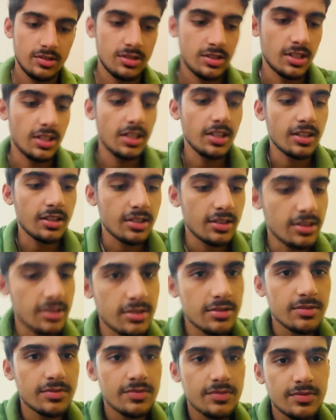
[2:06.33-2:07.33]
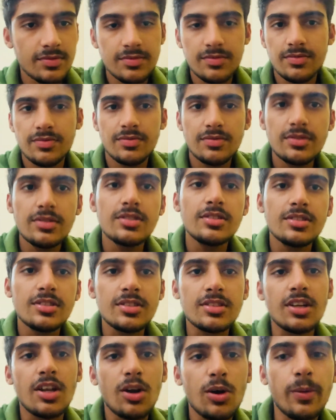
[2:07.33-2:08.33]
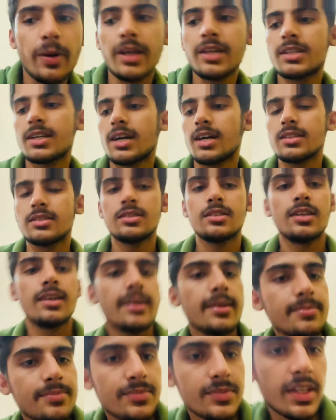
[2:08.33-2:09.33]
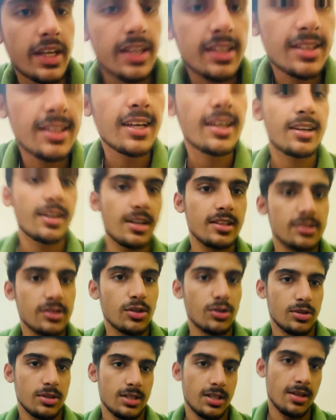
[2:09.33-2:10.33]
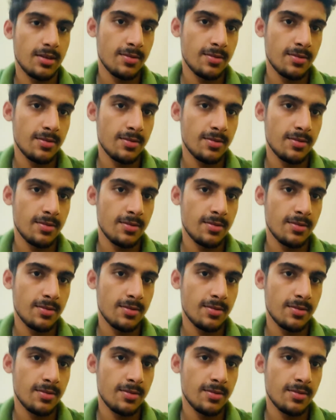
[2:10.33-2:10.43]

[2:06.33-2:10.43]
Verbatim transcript: ठीक चलो भाई खाते हैं देखते हैं कैसा होता